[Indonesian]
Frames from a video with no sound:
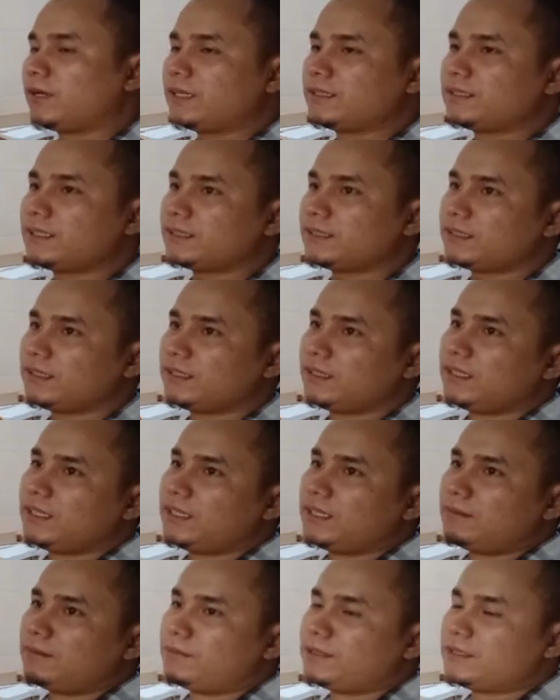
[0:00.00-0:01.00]
Aziz
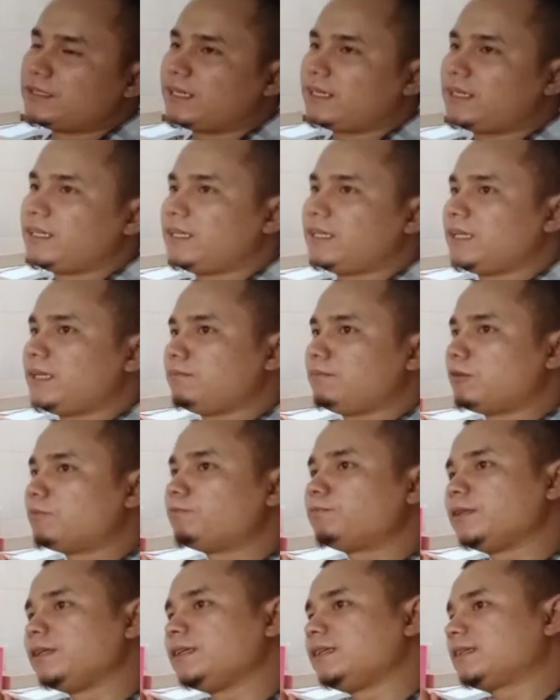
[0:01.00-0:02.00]
menjadi
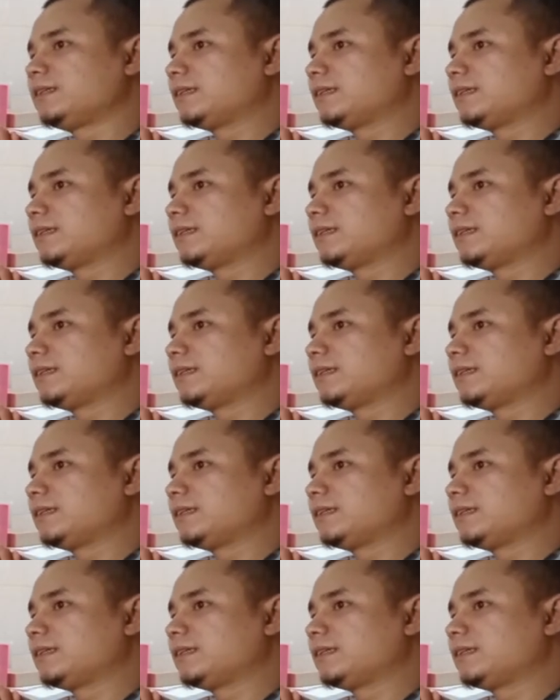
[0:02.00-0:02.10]
mufti di